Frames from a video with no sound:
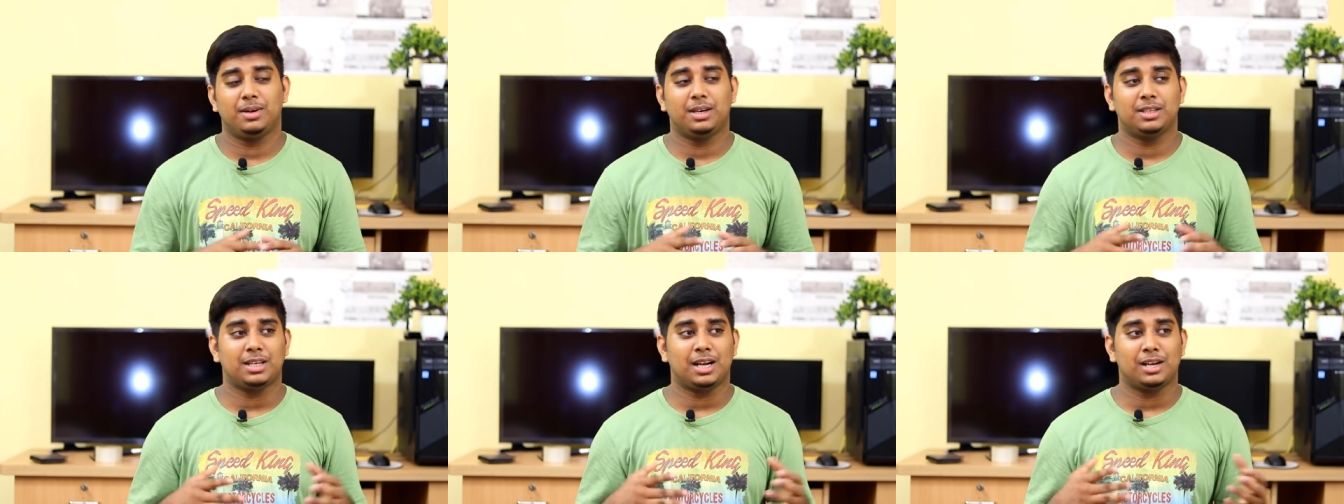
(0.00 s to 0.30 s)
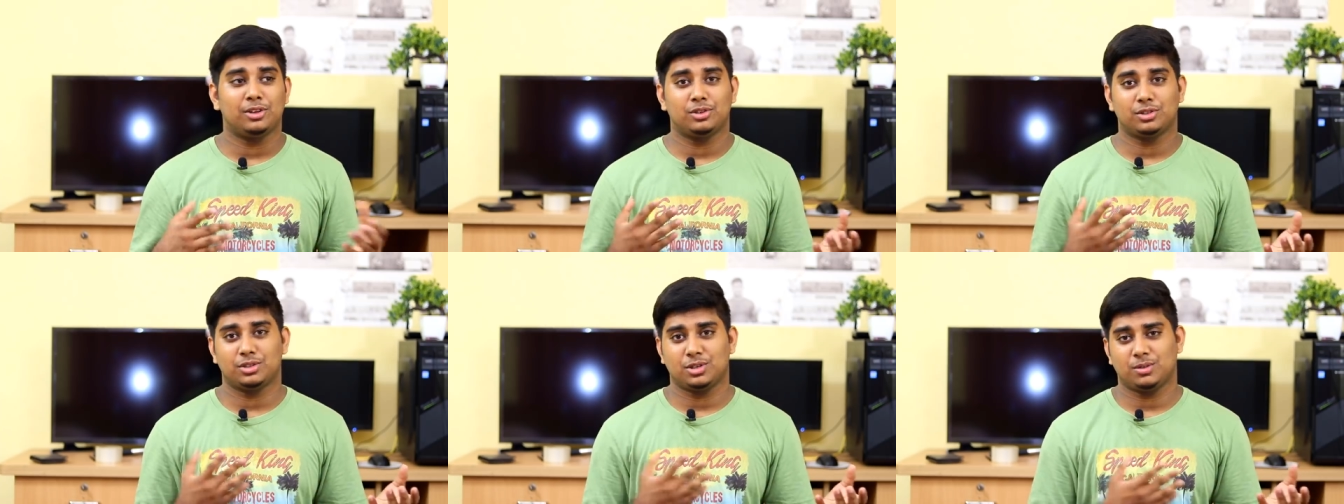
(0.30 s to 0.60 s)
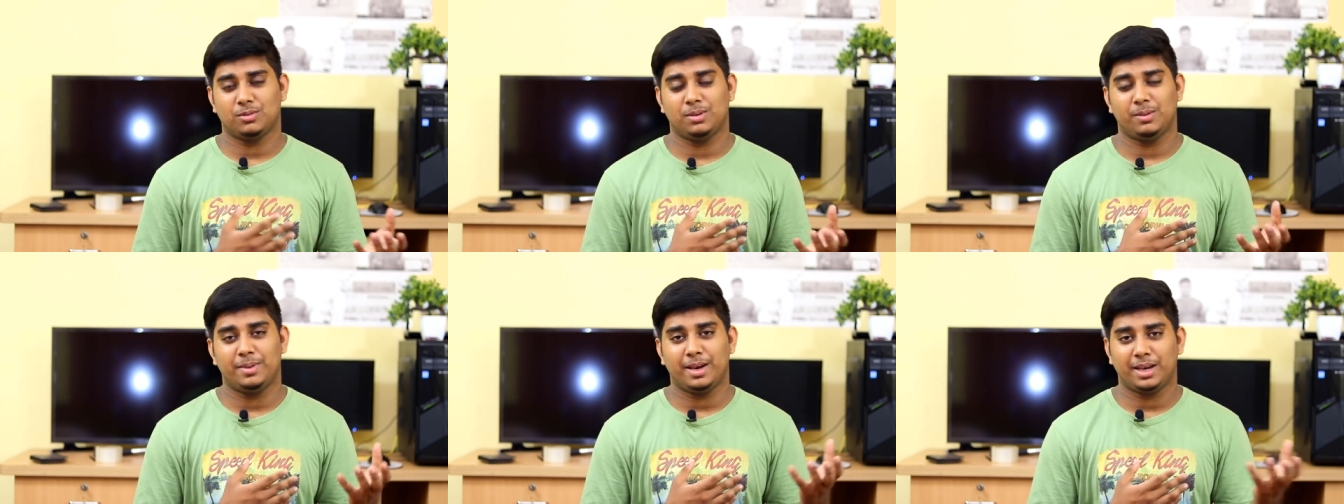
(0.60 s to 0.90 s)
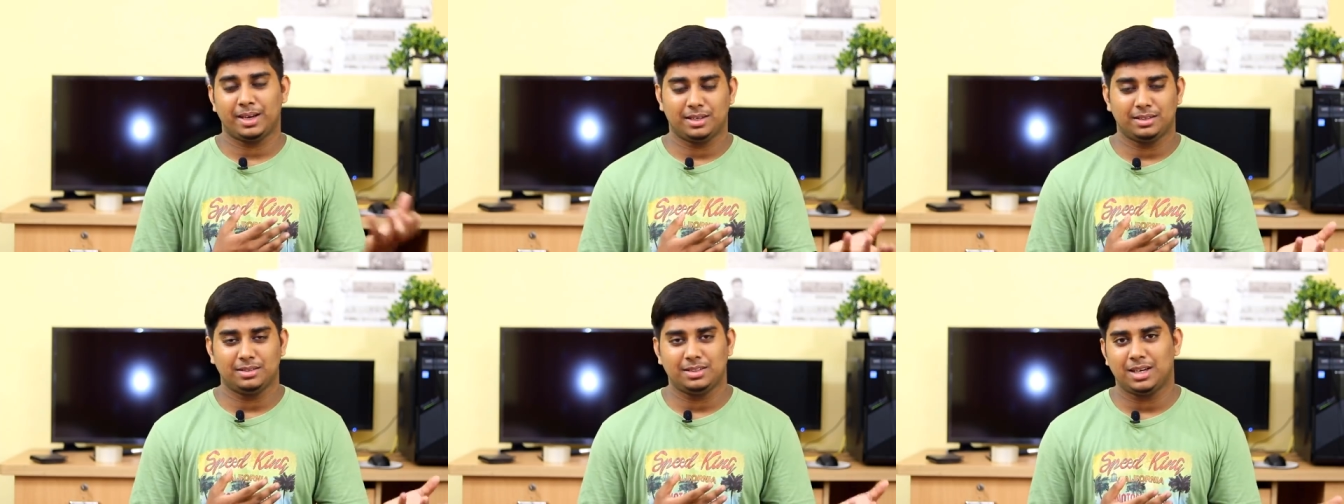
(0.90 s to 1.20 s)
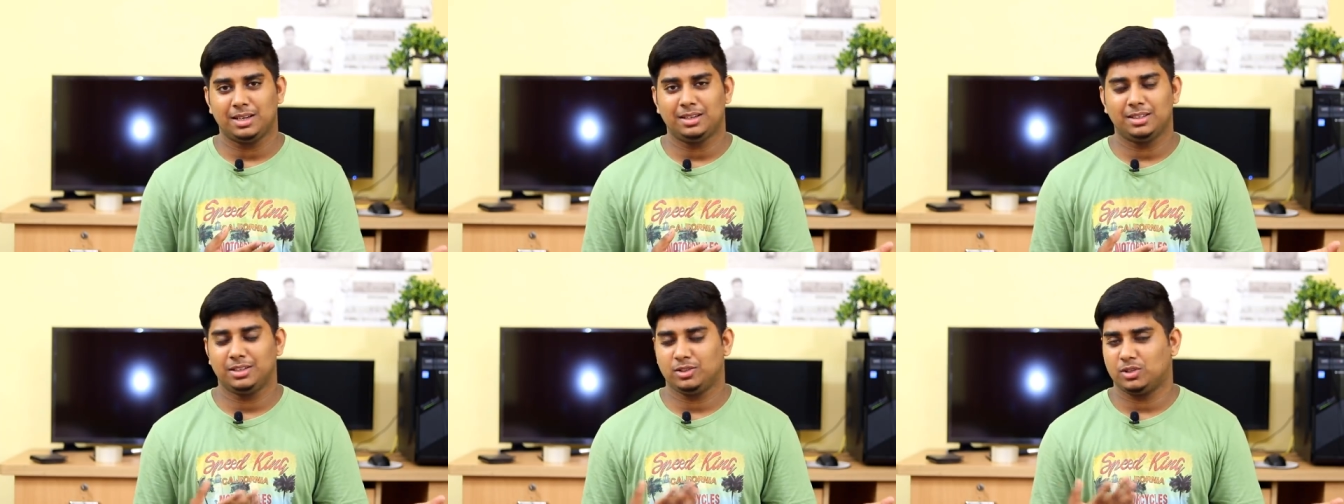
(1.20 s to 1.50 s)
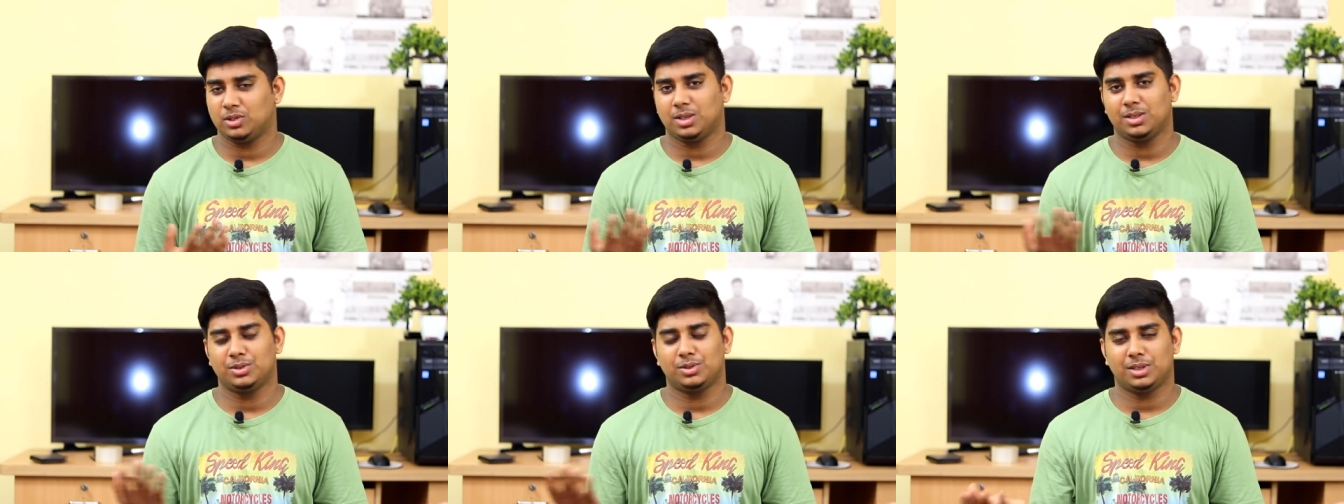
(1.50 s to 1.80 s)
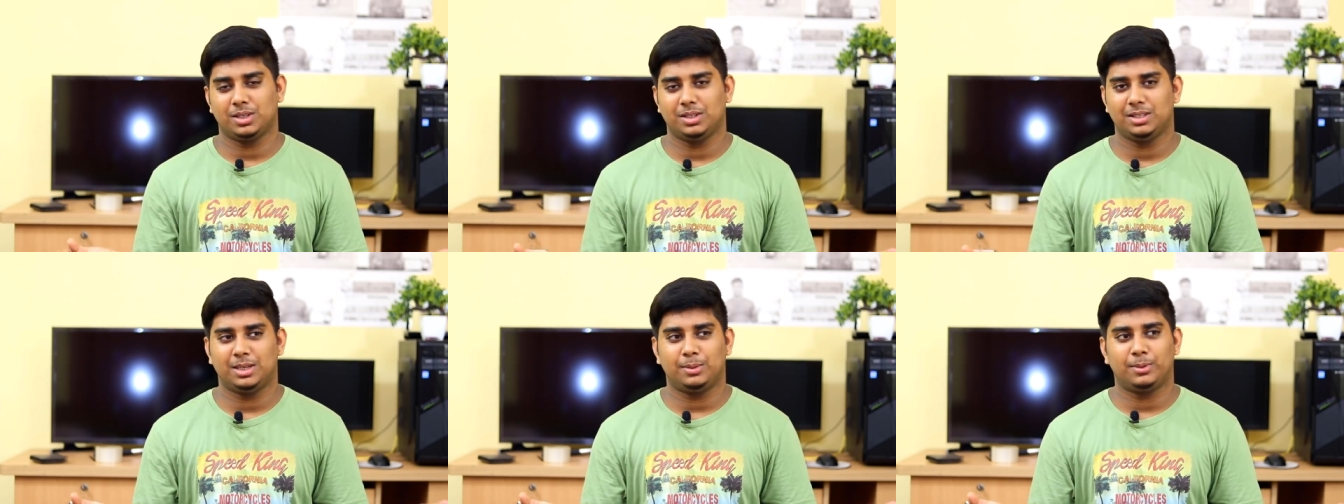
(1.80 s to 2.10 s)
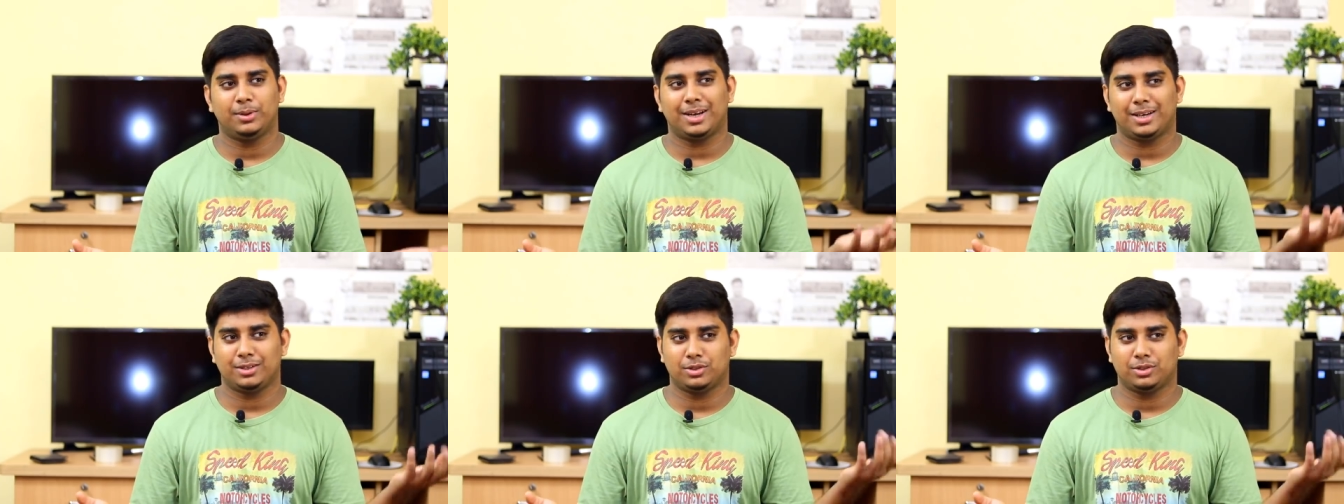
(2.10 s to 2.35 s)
বা সাড়ে দশটার সময় ব্যাংকে যান যে সকাল সকাল যাব